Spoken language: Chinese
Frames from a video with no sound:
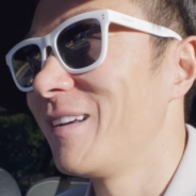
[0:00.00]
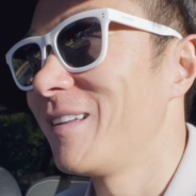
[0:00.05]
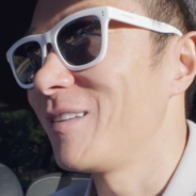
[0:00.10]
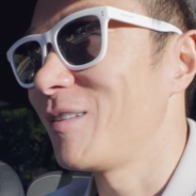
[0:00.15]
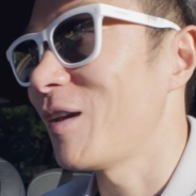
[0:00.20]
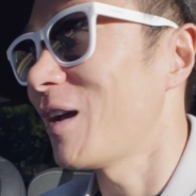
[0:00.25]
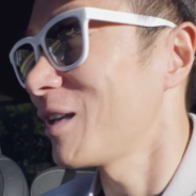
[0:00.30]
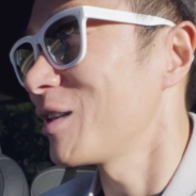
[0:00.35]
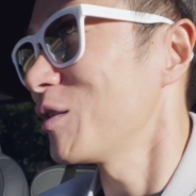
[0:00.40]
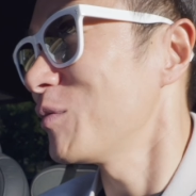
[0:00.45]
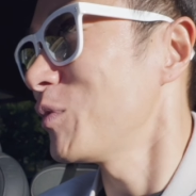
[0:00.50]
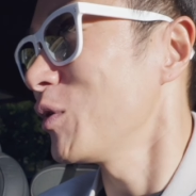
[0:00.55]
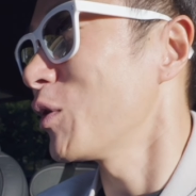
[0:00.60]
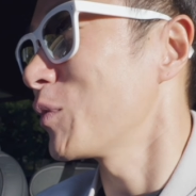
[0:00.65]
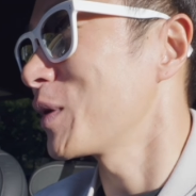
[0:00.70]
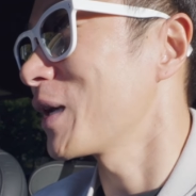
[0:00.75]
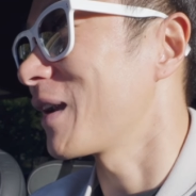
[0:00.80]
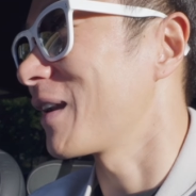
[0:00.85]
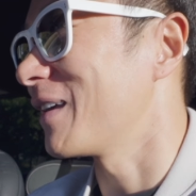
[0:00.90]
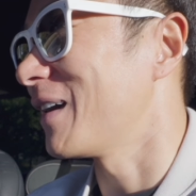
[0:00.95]
对，你是被我
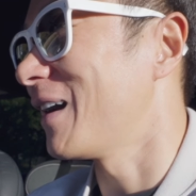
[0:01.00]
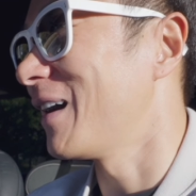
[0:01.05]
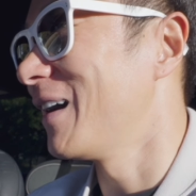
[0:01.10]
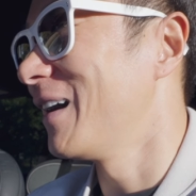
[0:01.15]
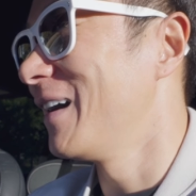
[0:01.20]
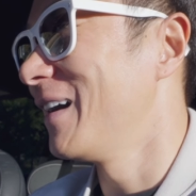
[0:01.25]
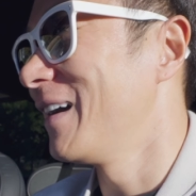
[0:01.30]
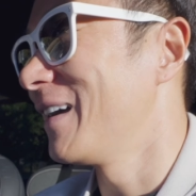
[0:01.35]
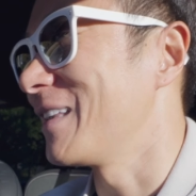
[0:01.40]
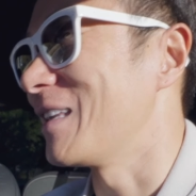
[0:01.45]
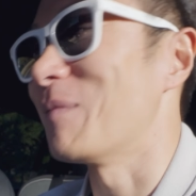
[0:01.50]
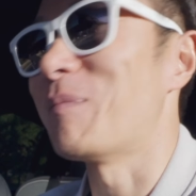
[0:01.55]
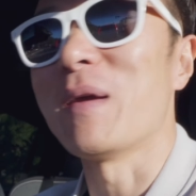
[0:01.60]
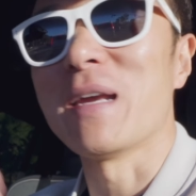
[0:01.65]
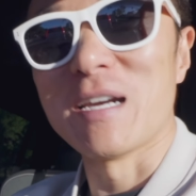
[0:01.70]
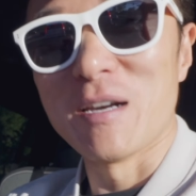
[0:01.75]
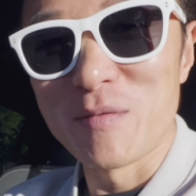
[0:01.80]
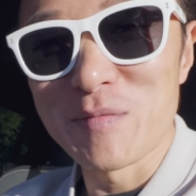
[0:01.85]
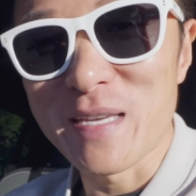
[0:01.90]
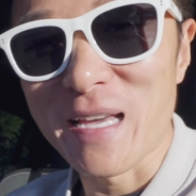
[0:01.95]
骗了，呀，你
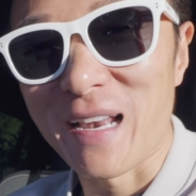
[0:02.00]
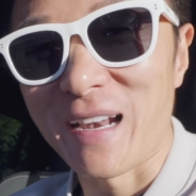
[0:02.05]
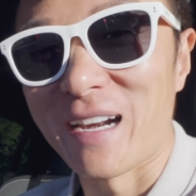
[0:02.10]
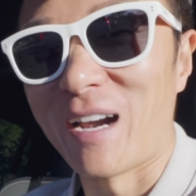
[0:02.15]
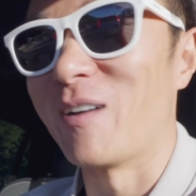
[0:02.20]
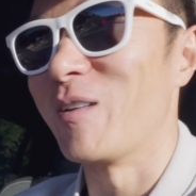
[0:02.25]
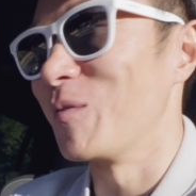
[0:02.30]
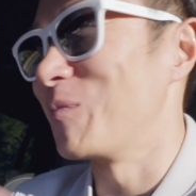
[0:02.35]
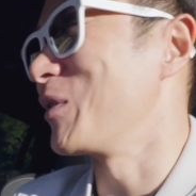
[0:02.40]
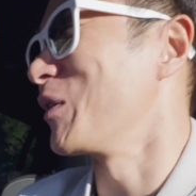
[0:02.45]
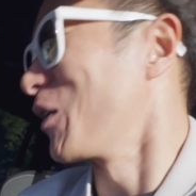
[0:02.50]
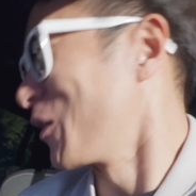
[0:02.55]
被人骗了，然后又被